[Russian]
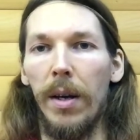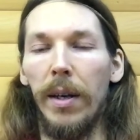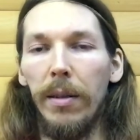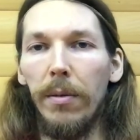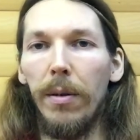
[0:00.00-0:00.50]

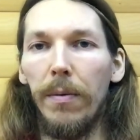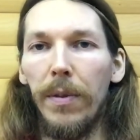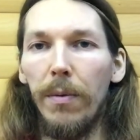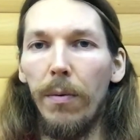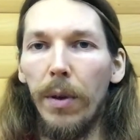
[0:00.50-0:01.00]
Этого
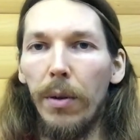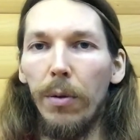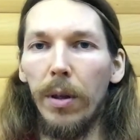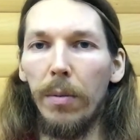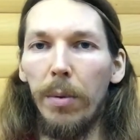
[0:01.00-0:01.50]
всего в
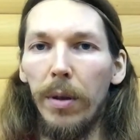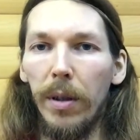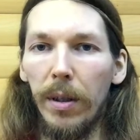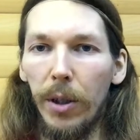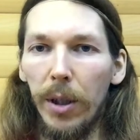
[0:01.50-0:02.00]
регионах
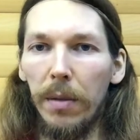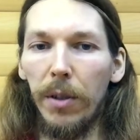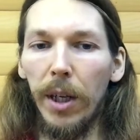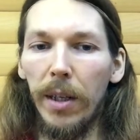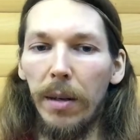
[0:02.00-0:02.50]
было
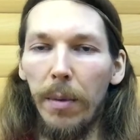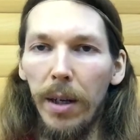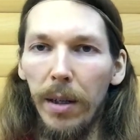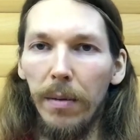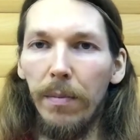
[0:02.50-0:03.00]
чрезвычайно
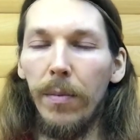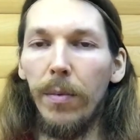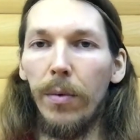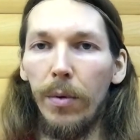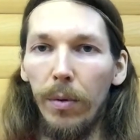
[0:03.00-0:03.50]
мало –
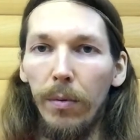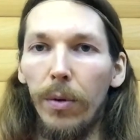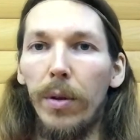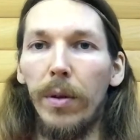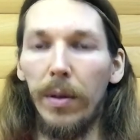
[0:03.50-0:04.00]
ну
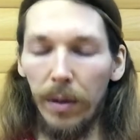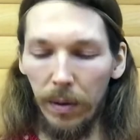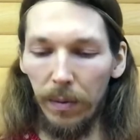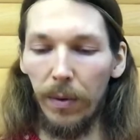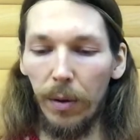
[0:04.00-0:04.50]
вот,
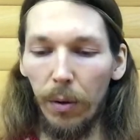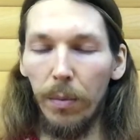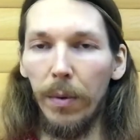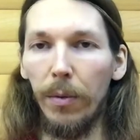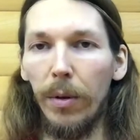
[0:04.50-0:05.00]
э,
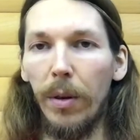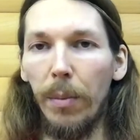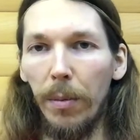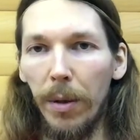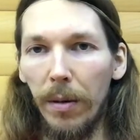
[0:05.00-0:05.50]
кроме вот,
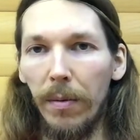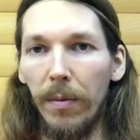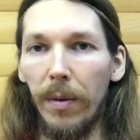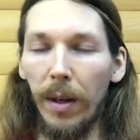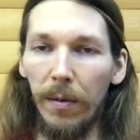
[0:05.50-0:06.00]
например,
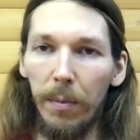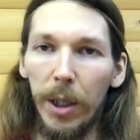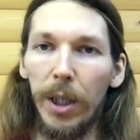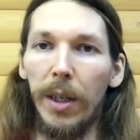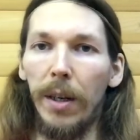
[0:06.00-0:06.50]
как в
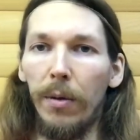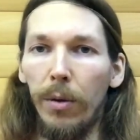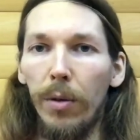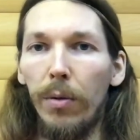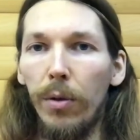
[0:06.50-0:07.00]
Башкирии, у них